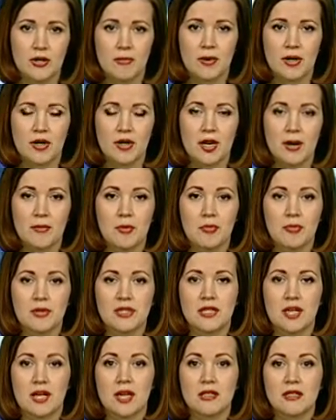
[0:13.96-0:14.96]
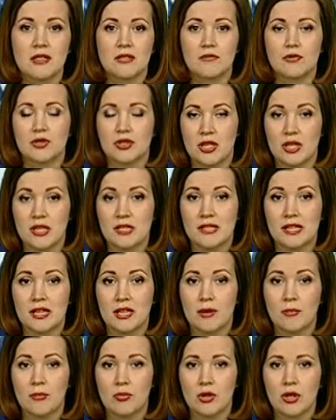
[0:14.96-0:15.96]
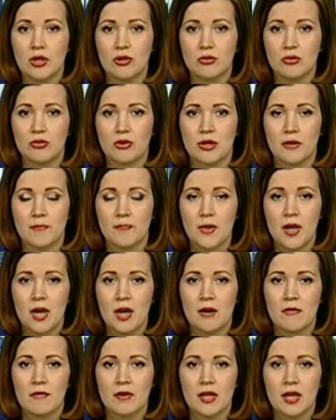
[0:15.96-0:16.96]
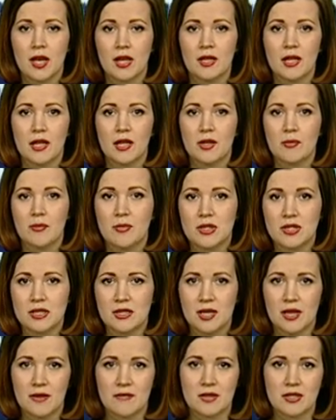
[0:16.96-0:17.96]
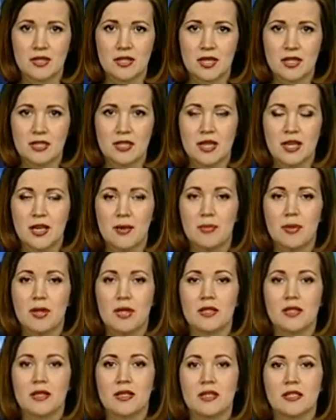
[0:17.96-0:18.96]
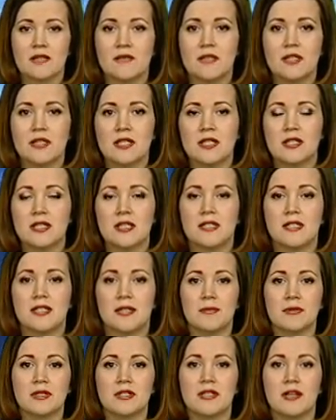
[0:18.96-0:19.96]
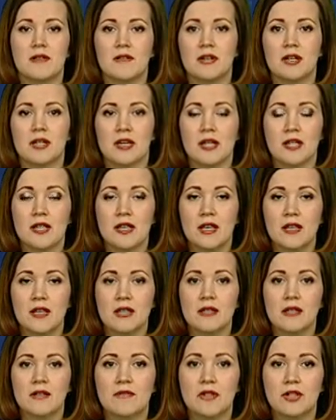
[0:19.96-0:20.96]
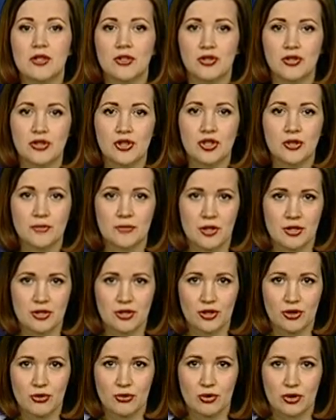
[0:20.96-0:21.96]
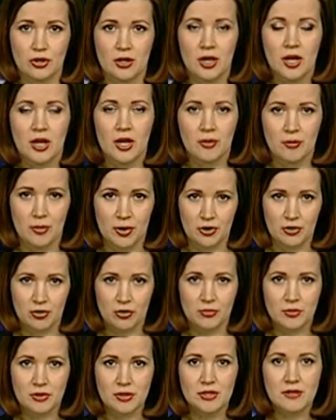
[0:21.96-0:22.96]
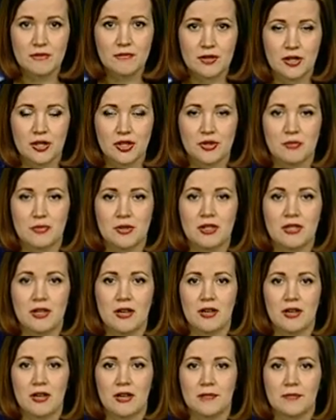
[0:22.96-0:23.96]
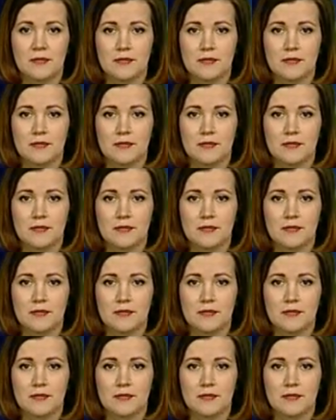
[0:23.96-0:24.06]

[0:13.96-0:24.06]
программы по строительству сельских амбулаторий. В региональном Минздраве рассказали о планах развития системы здравоохранения на 2017 год. Подробности в нашем материале.